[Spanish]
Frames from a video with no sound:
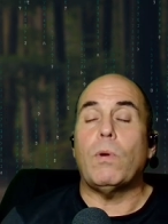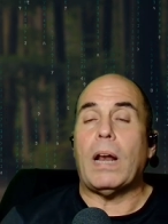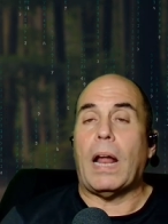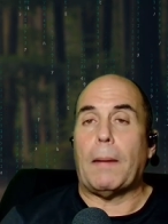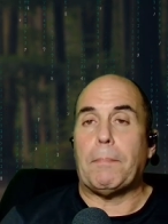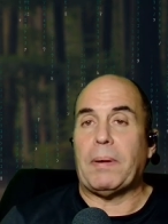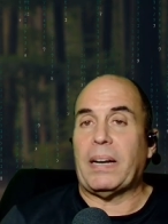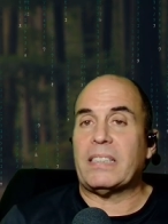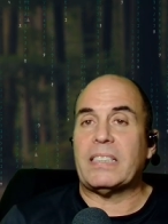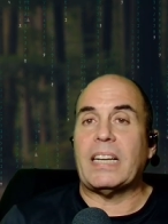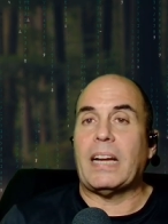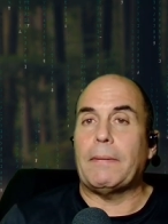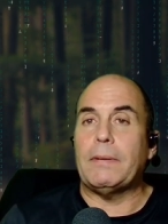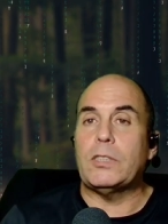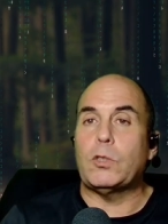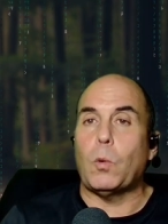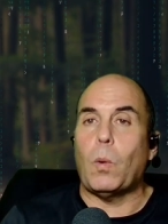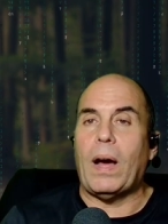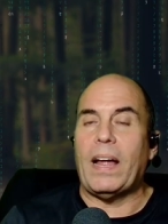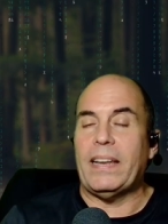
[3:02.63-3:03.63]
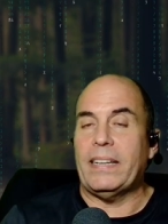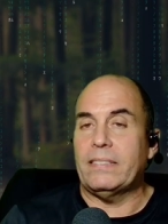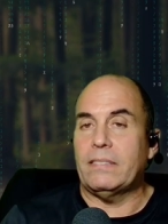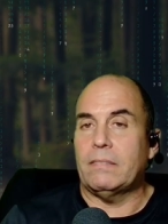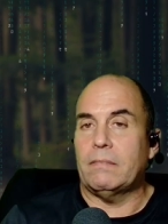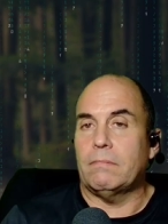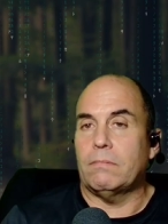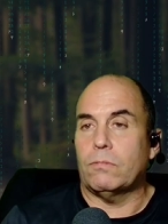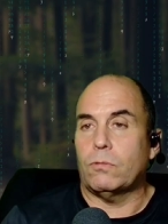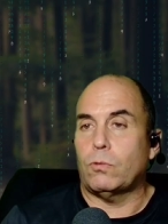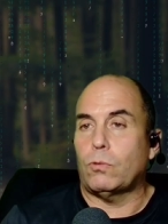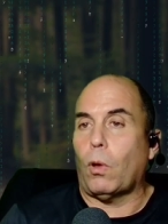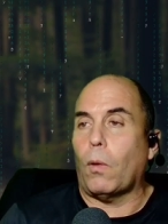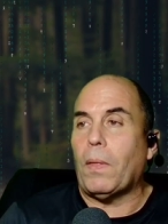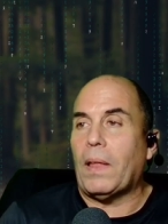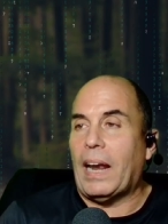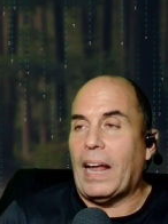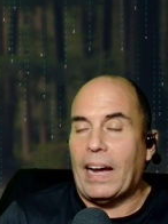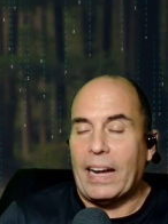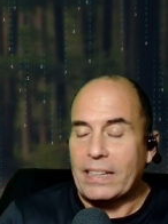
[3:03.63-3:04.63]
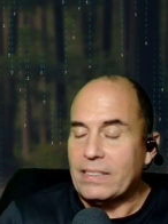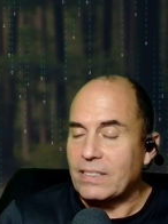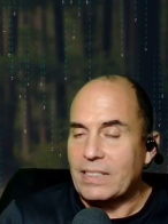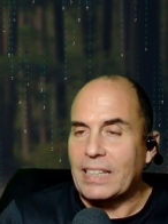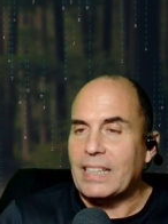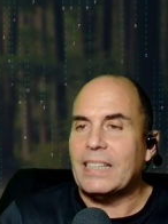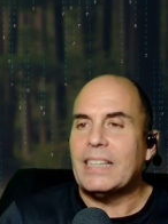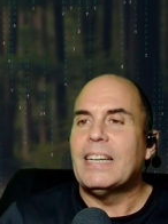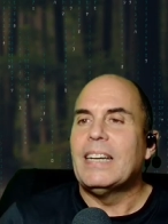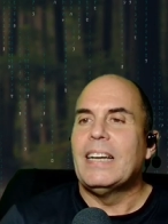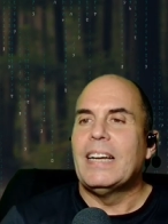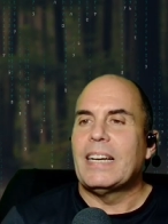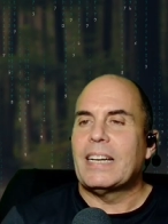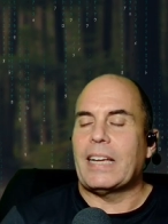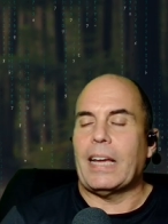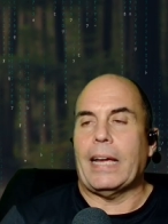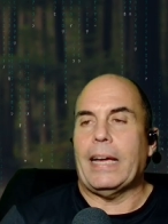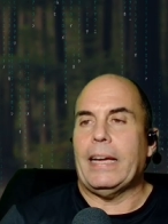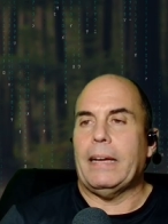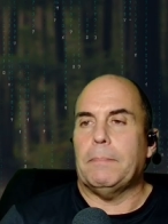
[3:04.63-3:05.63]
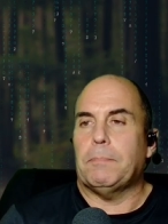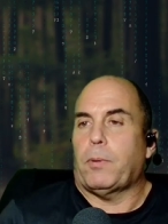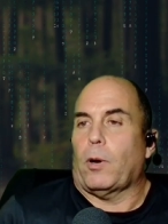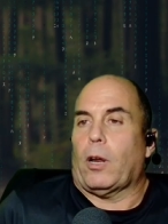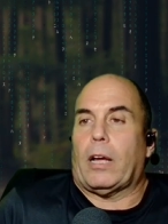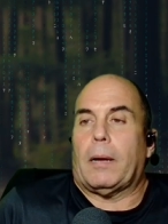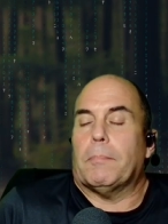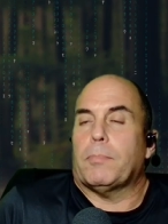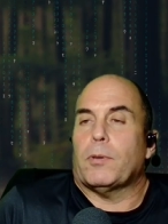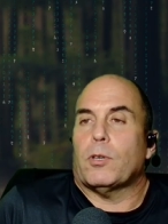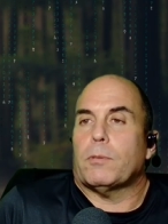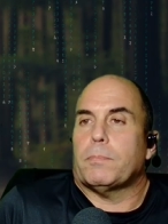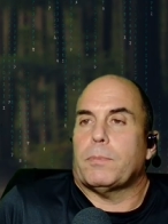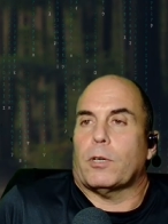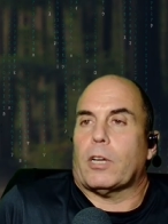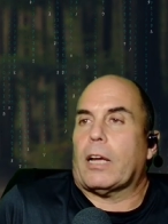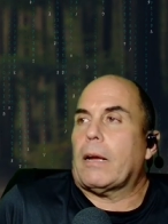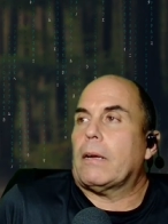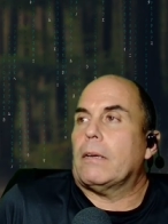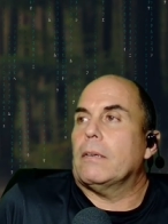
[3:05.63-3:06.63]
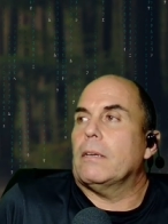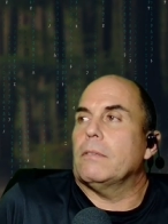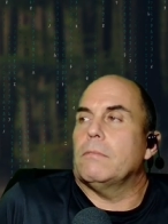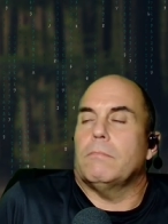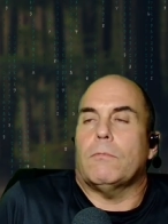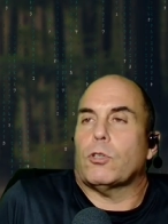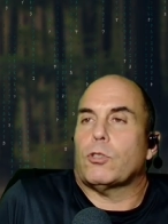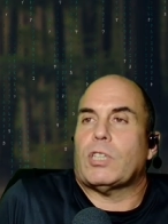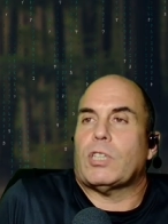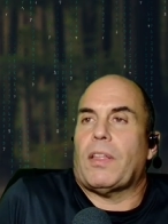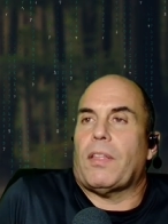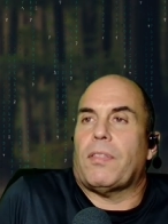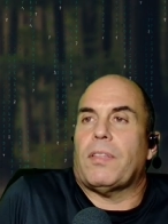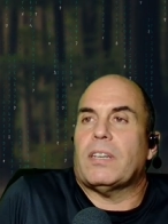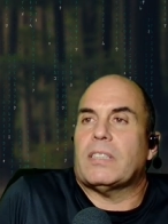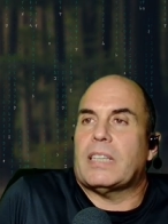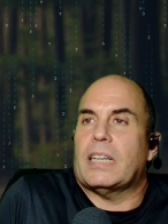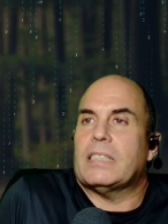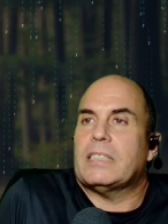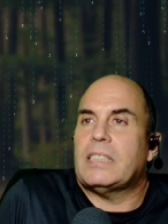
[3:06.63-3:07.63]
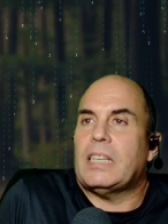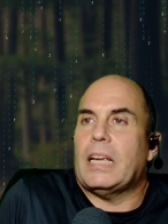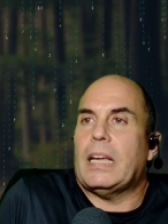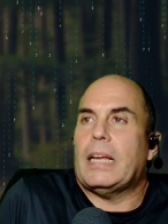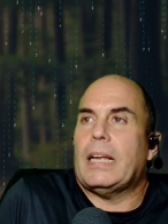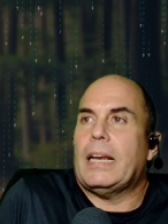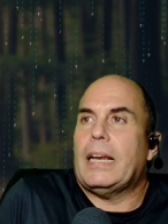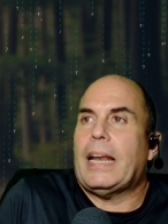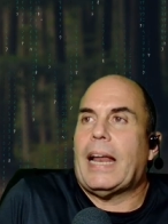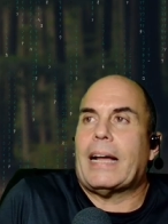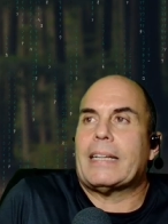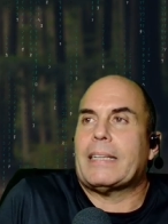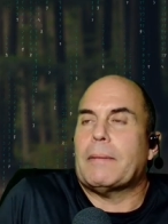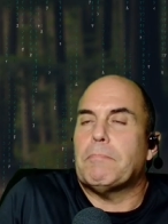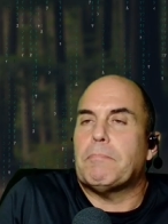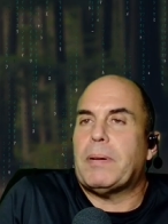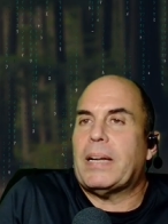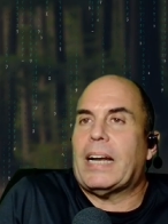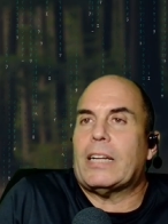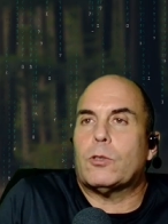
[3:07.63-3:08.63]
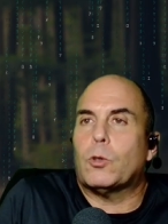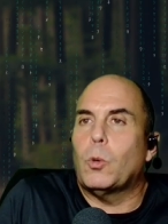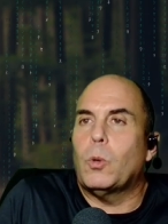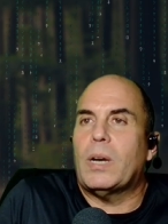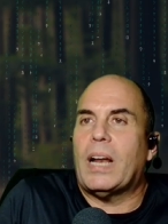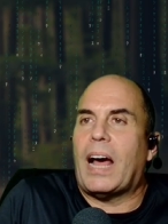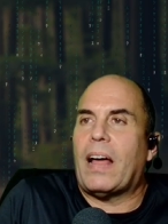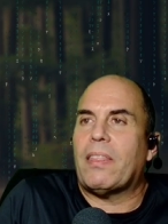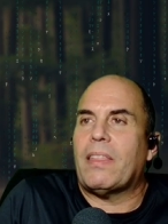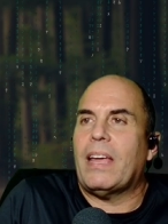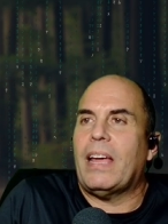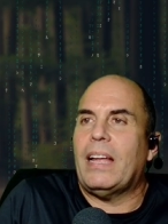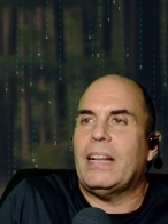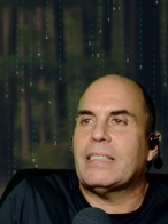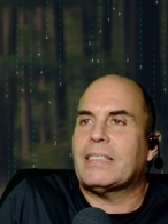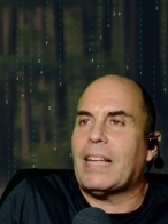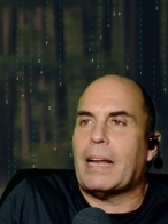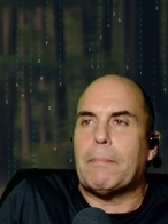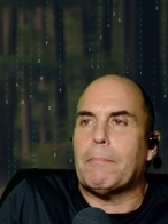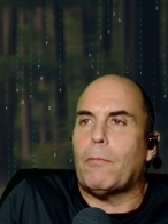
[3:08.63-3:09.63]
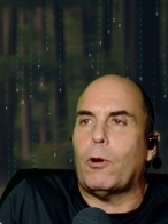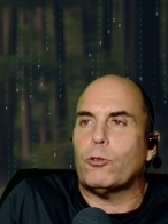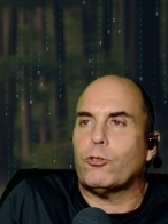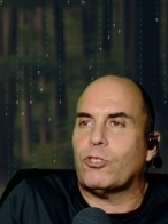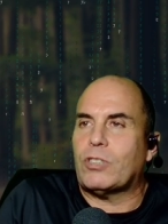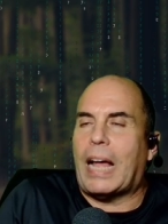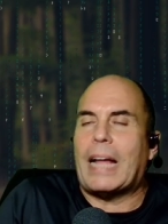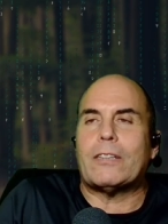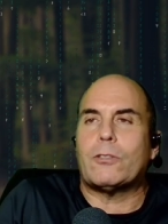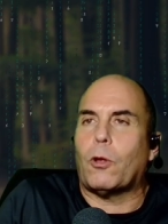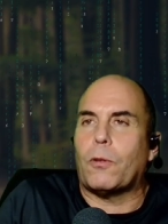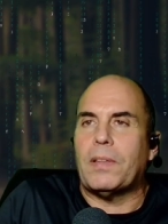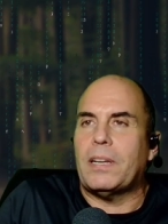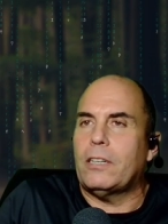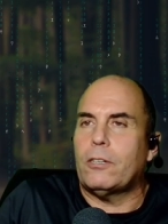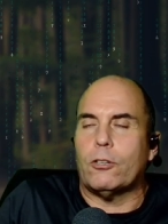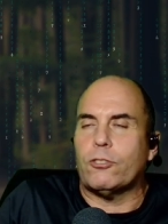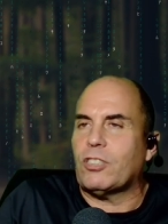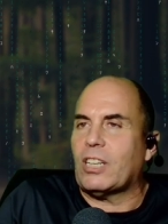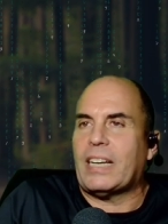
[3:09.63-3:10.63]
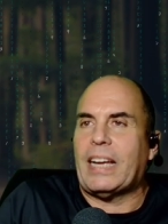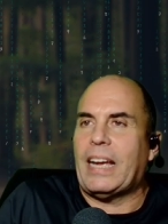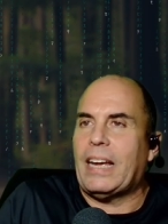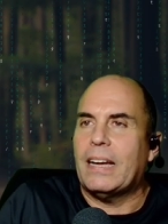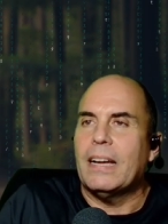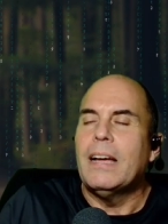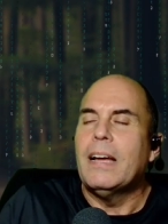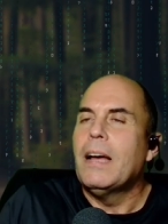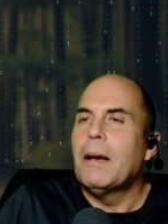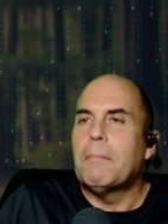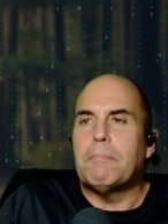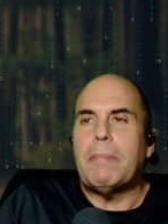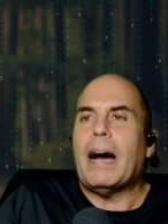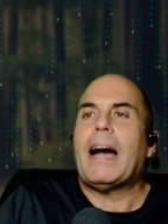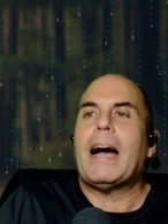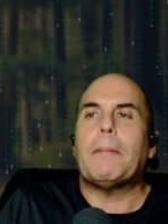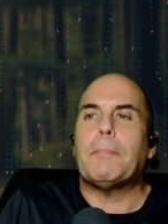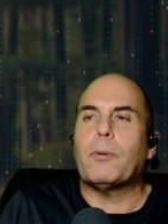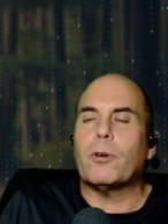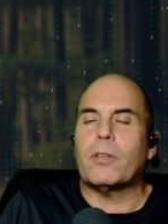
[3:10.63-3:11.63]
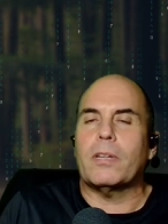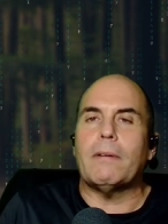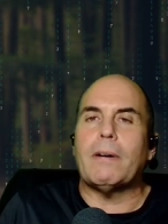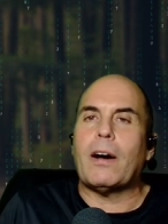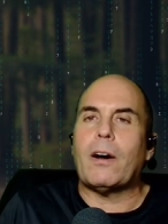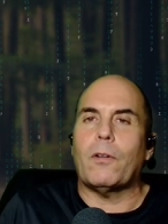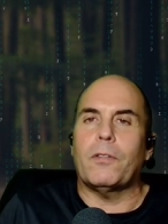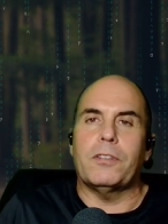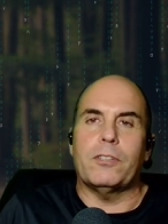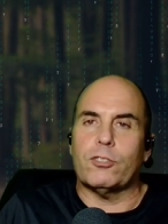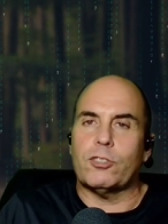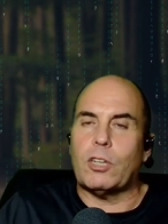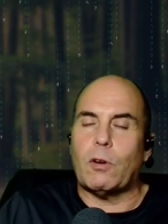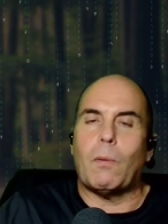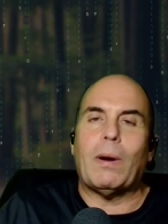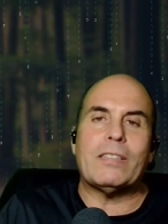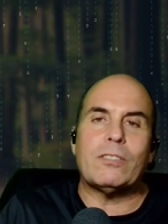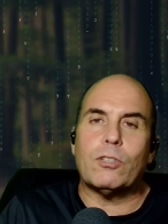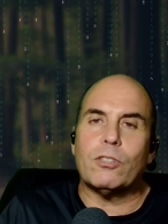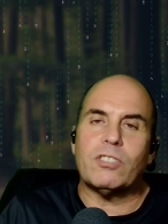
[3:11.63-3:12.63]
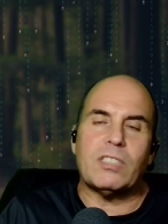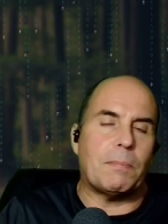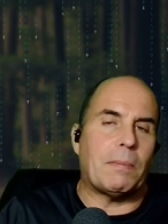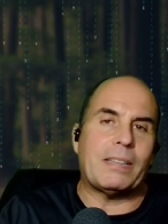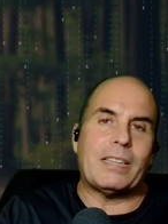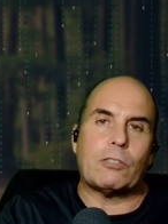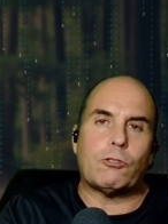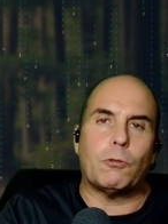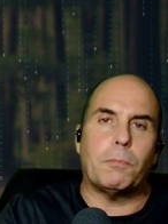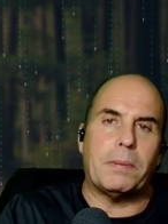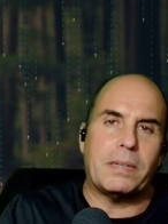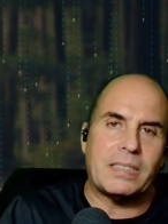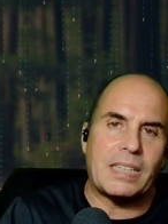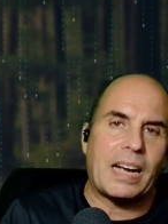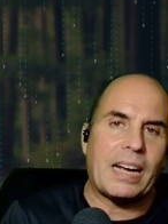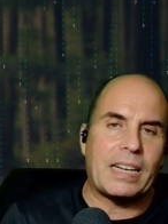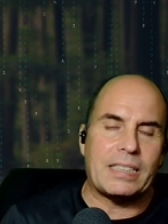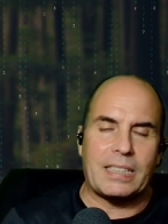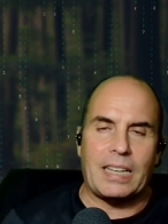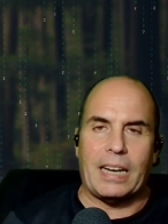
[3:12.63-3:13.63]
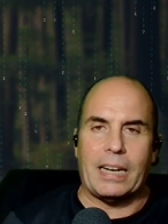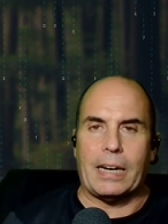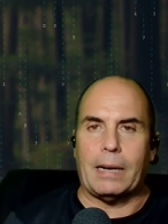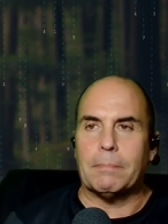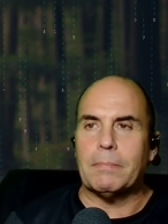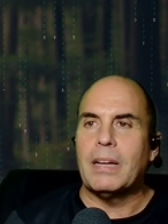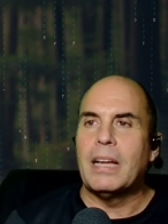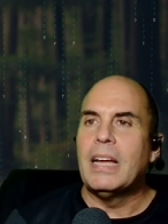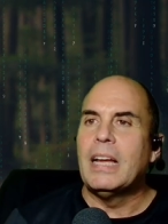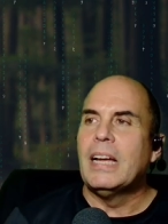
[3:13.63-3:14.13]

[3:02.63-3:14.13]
una práctica habitual en toda la gente, que por ejemplo, eh, no sé decirte, si la temperatura del termostato del no sé qué baja por debajo de no sé cuántos, te mandas un mensaje a Telegram.